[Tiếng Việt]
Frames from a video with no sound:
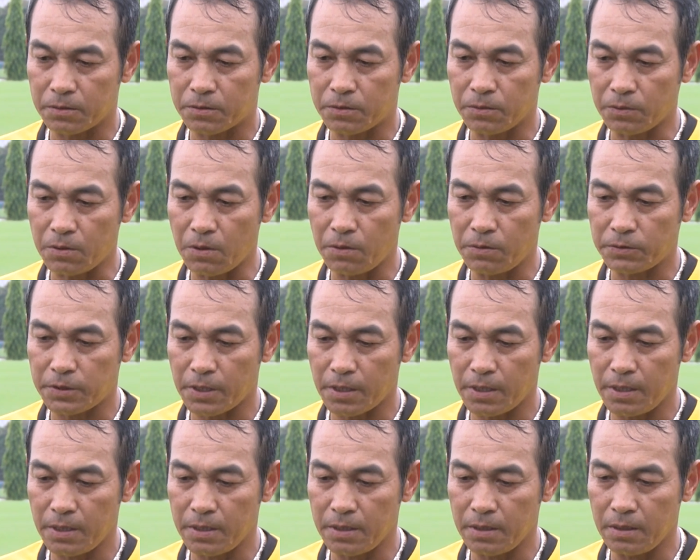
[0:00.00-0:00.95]
chúng tôi cũng
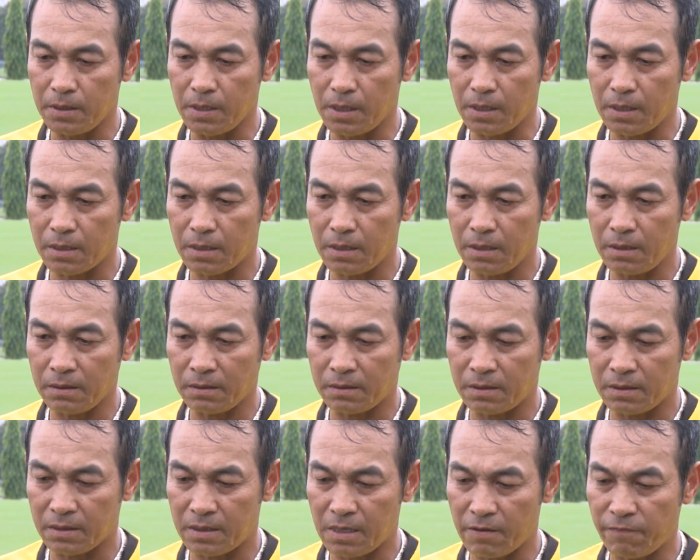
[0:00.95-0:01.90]
sẽ hướng đến cái,
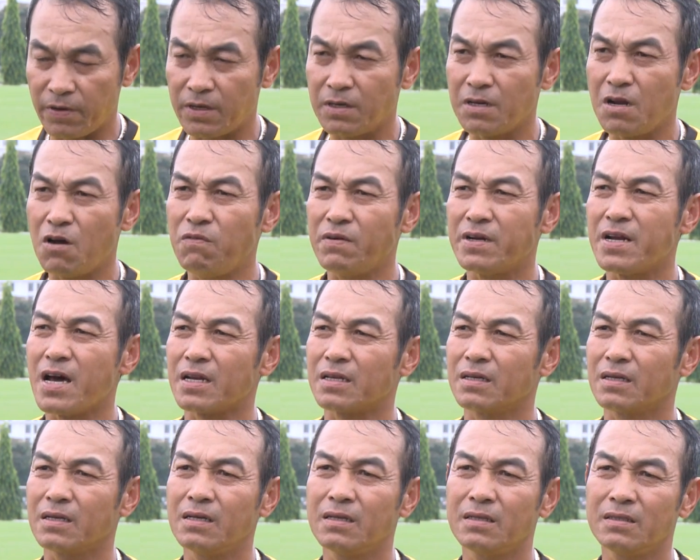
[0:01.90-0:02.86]
sẽ phấn đấu phải đạt
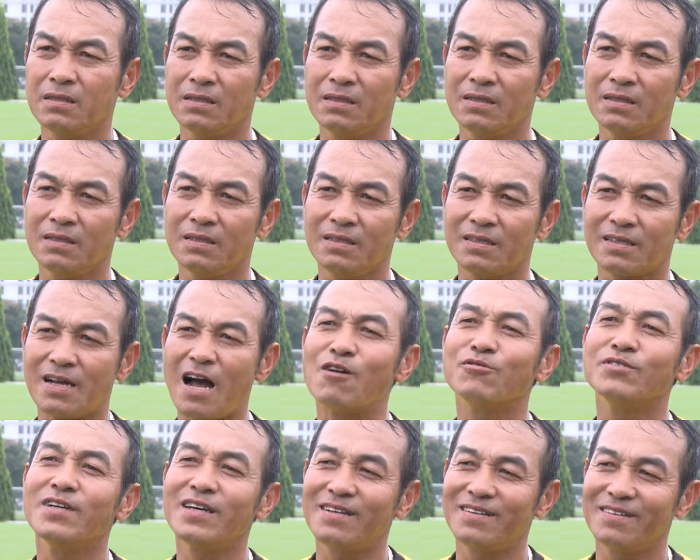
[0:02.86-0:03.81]
những cái cao
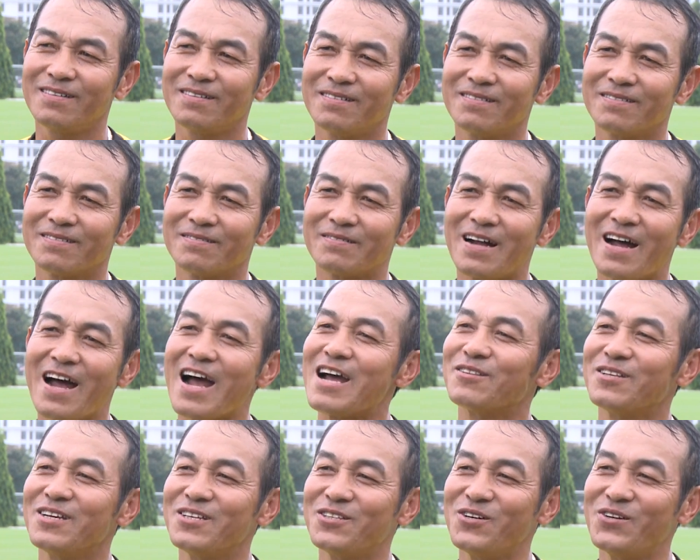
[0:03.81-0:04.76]
nhất. Ai à, cũng
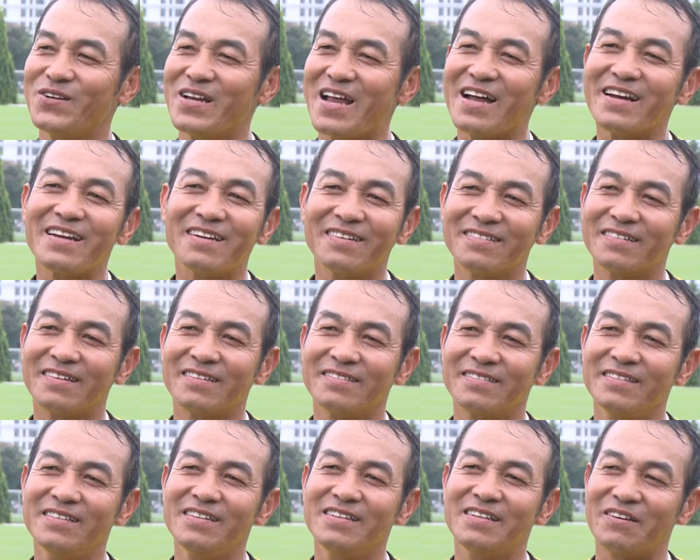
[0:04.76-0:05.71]
thế thôi, đã
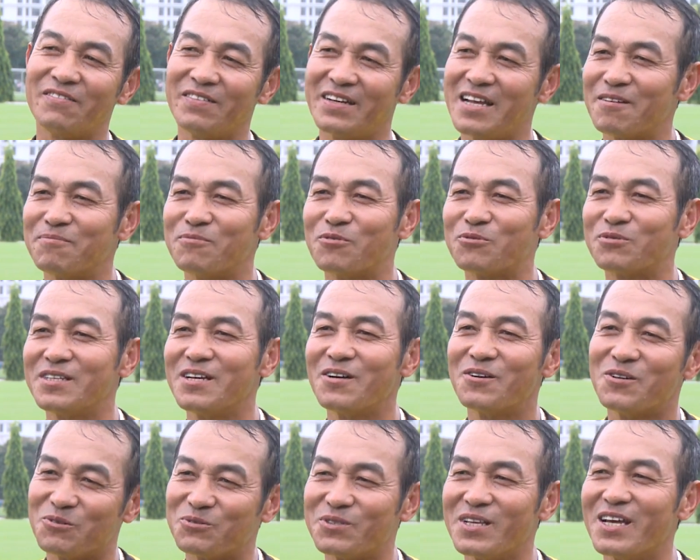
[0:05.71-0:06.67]
đi là phải đặt mục tiêu
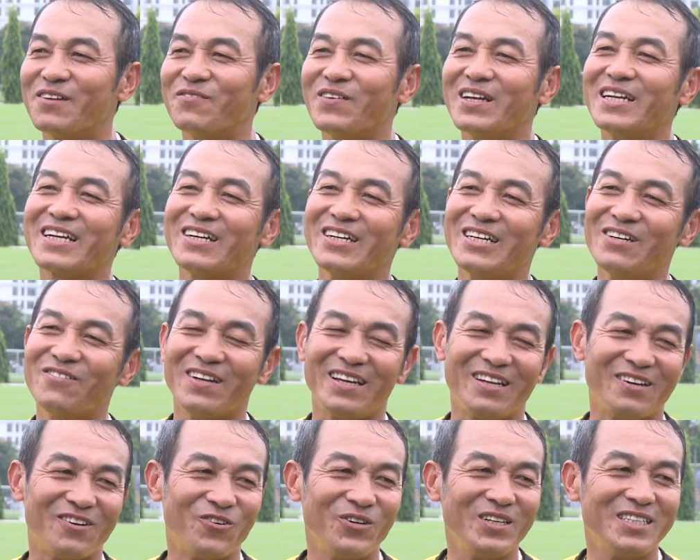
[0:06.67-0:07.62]
đầu tiên vẫn cứ phải
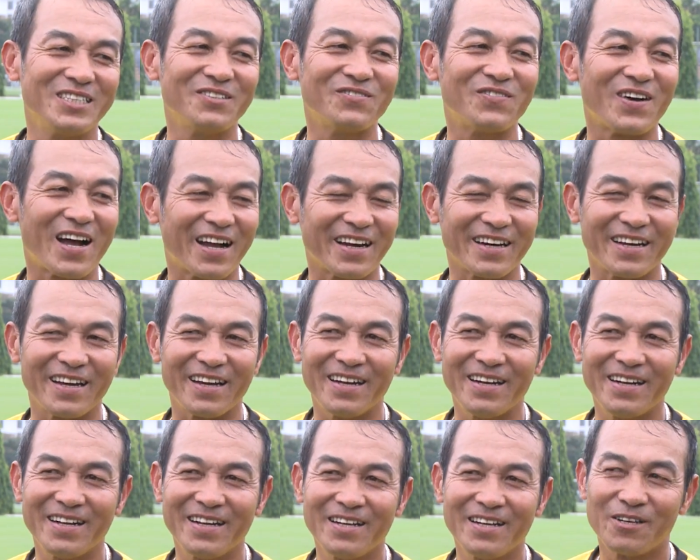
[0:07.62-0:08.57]
là huy chương vàng đã.
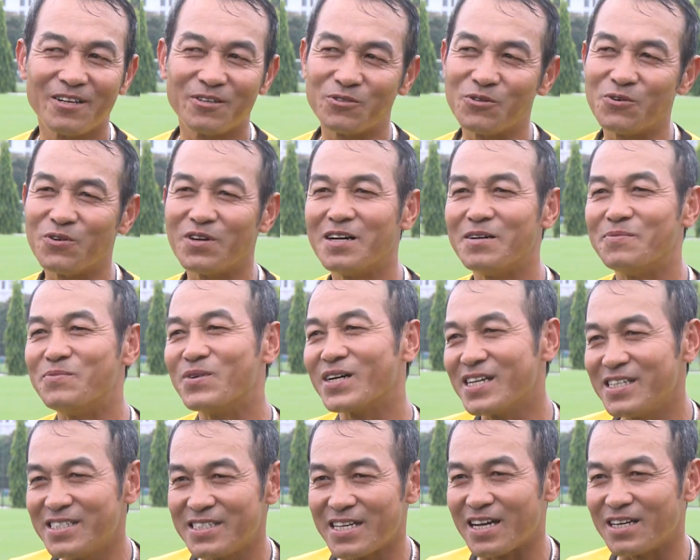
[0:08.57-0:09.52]
Dù là một
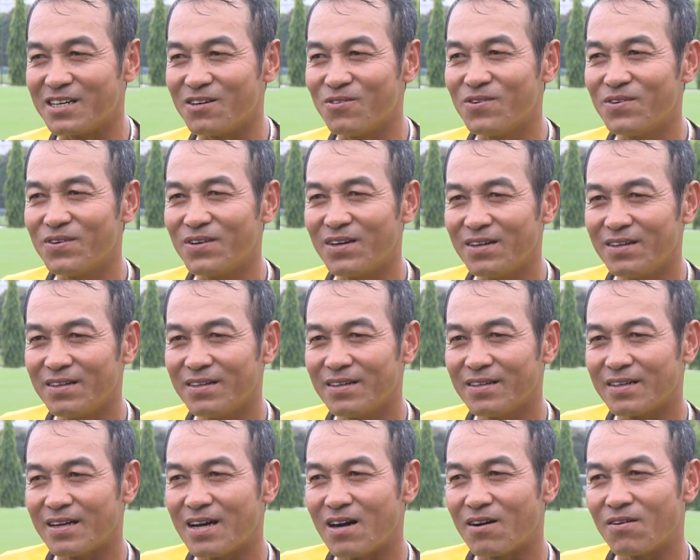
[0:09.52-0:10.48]
cái giải đấu
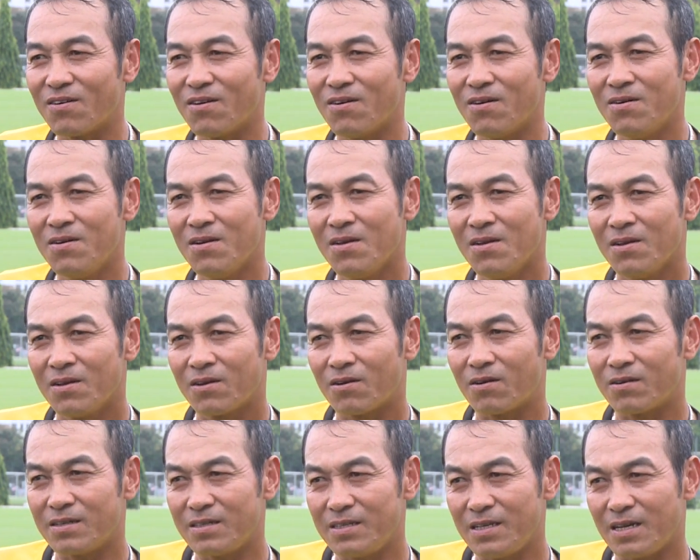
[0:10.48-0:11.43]
nào đó,
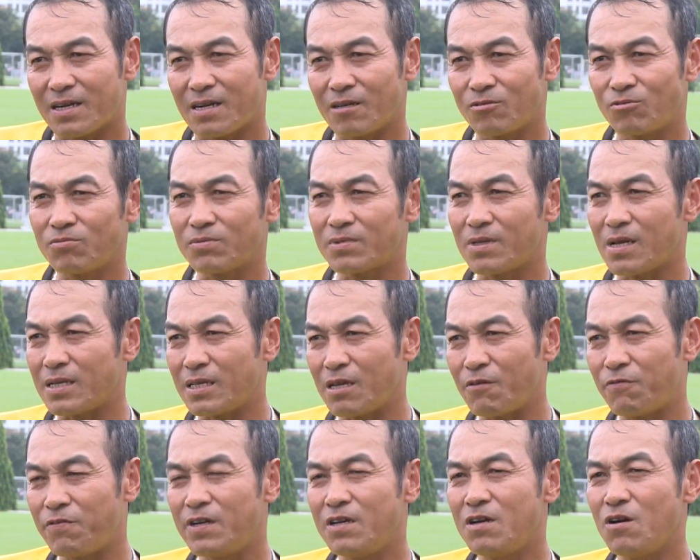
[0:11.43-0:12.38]
còn đương nhiên là chúng ta sẽ
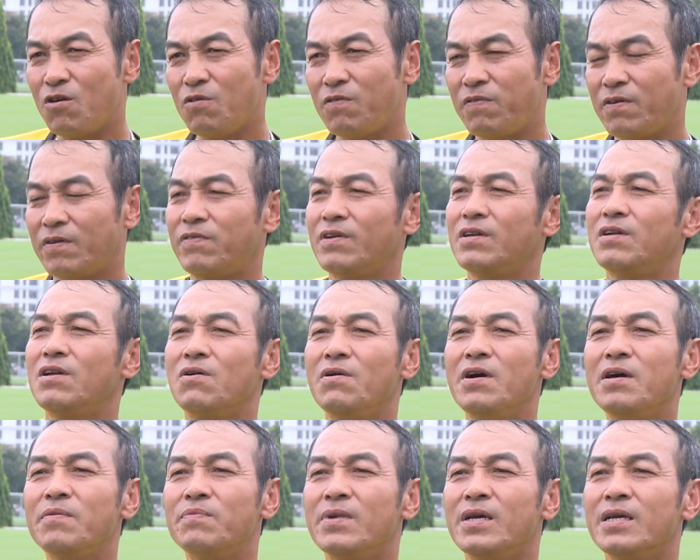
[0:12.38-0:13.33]
phấn đấu phải phấn đấu
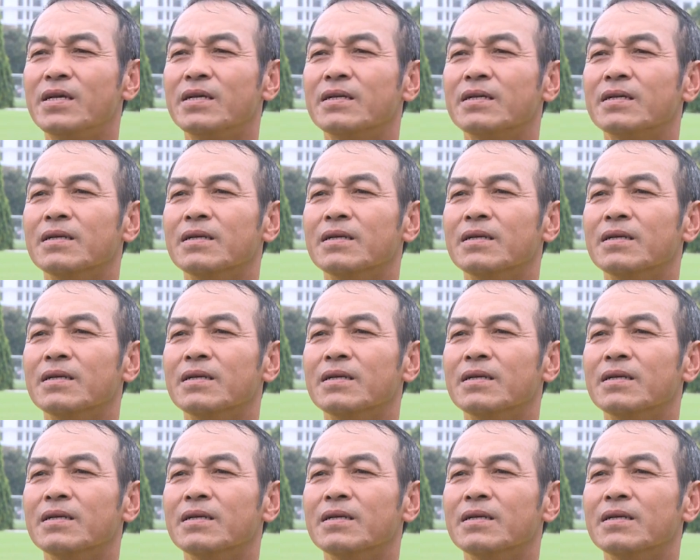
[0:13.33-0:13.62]
hết mình.